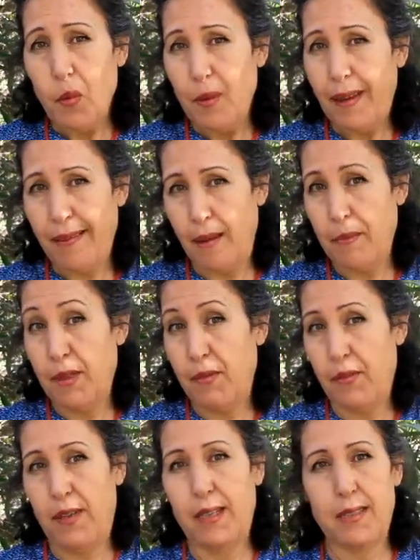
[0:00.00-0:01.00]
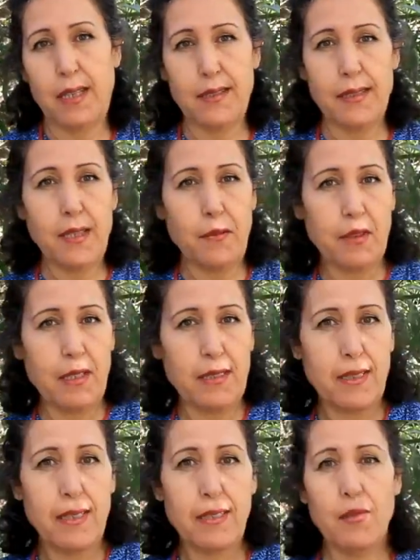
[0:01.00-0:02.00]
والعظم كيف يفقس يعطينا في
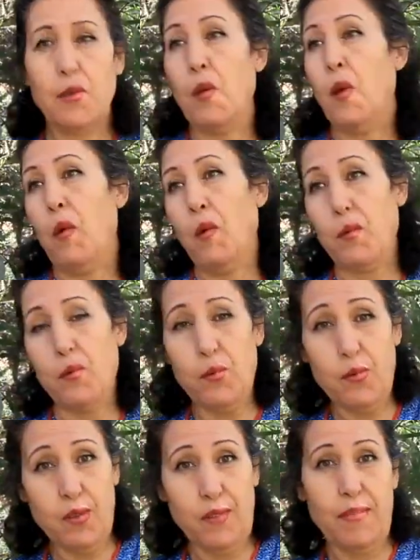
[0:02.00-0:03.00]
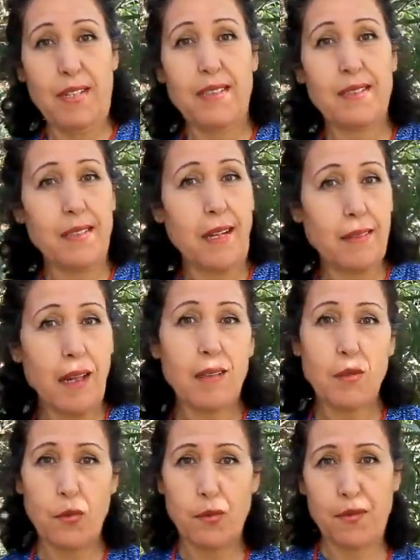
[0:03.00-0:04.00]
السيد والفلاس تاع
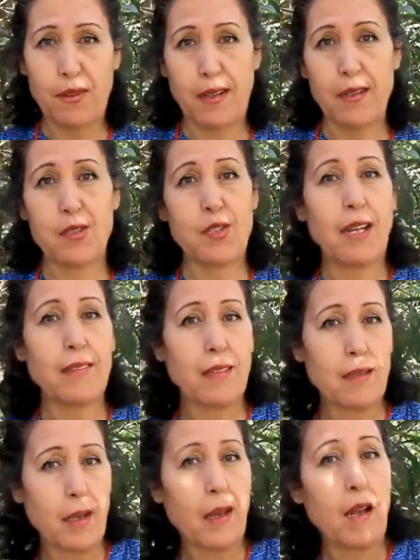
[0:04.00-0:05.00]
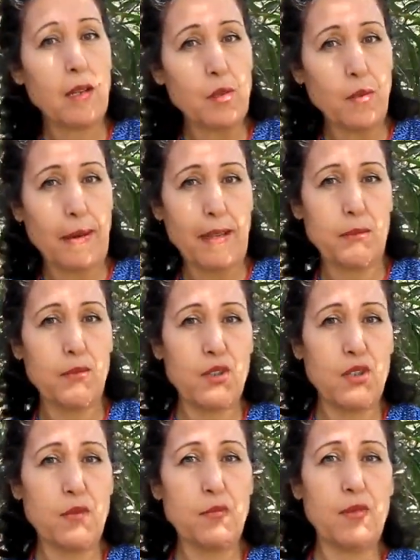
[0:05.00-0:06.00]
تعتق والفرارج العتاتق نخليهم خاطر
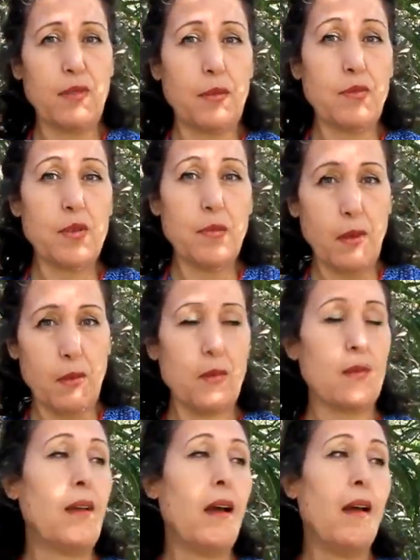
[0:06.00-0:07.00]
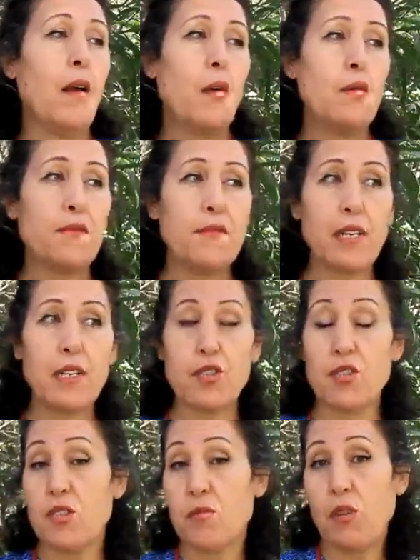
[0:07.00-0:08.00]
باش يجيبوا لنا باش يبيضوا لنا
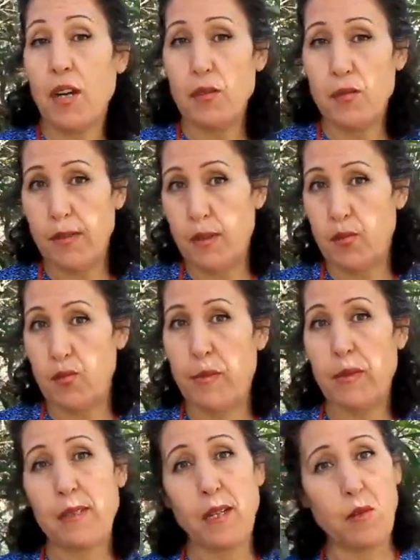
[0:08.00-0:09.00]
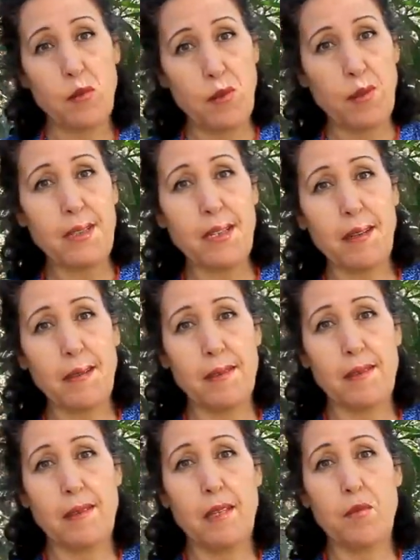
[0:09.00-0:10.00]
والفرارج نجموا نخليو فروج بركه والاخرين
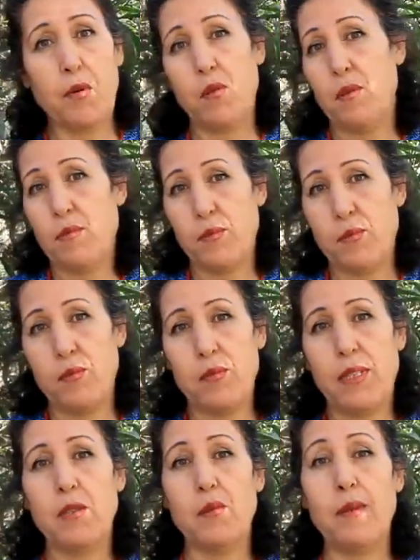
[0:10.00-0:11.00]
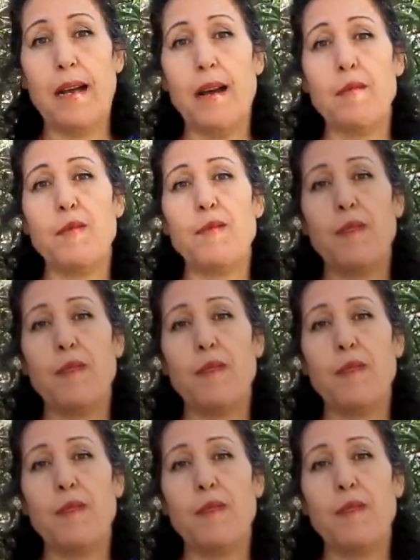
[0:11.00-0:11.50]
نذبحوهم وناكلوا اللحم